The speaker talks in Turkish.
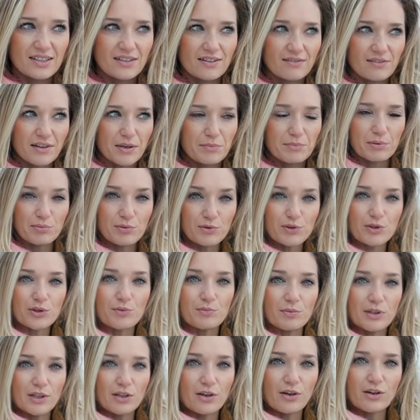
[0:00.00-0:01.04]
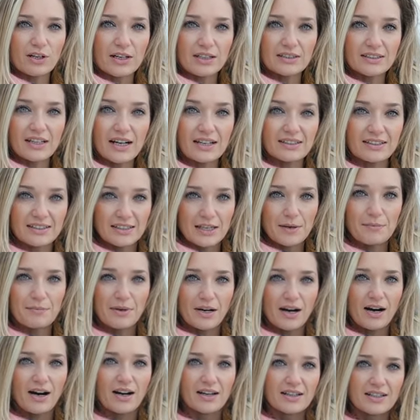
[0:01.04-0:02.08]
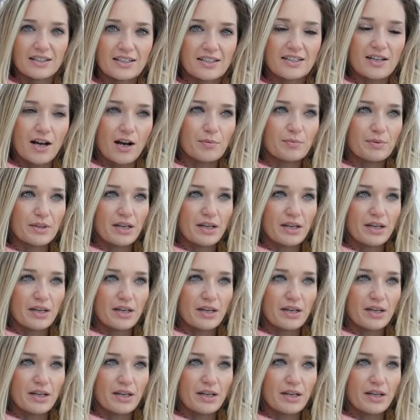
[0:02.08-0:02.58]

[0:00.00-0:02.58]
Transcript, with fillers: ve 1,5 milyon kadar da gemi ağırlayacak